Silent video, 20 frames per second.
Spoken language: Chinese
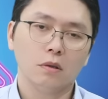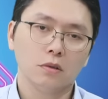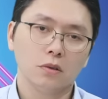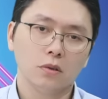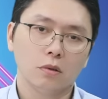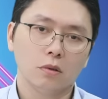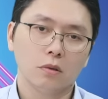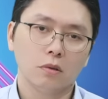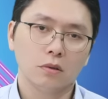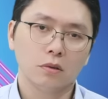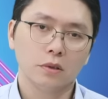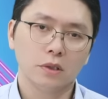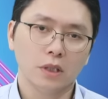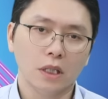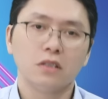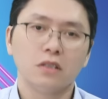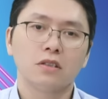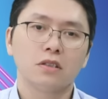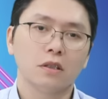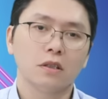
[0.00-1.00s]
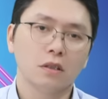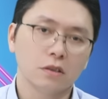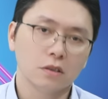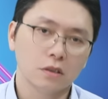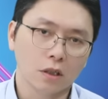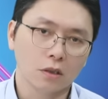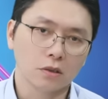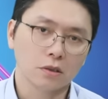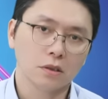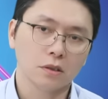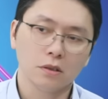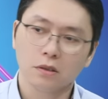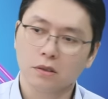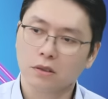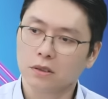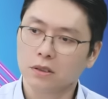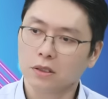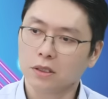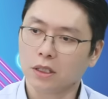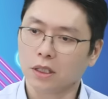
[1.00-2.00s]
就验证了郑老师
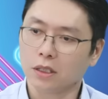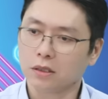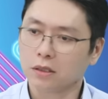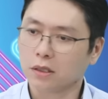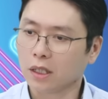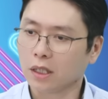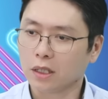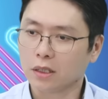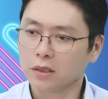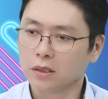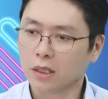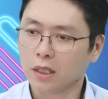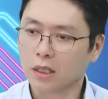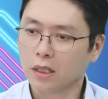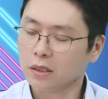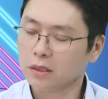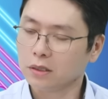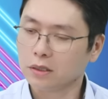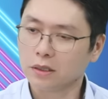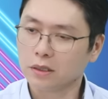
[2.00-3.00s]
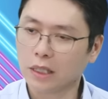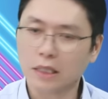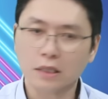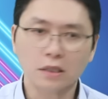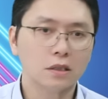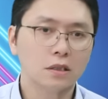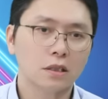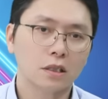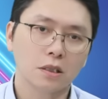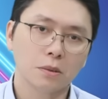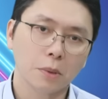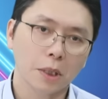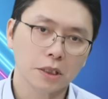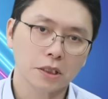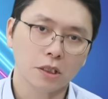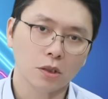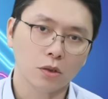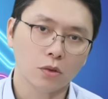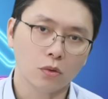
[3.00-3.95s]
之前大概在三四个礼拜前，